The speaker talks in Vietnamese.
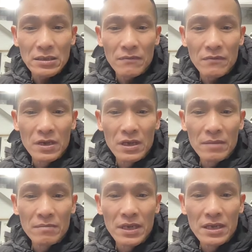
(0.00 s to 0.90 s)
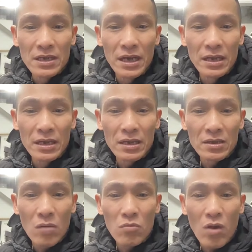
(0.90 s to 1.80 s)
chấp với mấy người
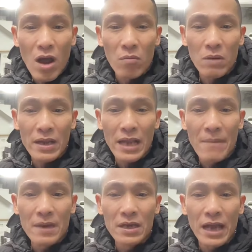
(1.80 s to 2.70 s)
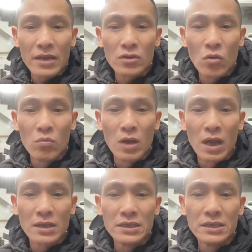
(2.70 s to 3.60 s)
không có học anh cảm ơn anh Tùng
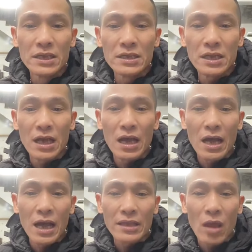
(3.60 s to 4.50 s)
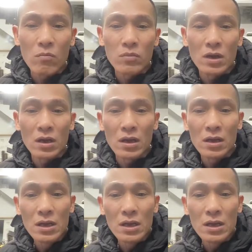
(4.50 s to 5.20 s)
99 à, nhé à, anh Tòng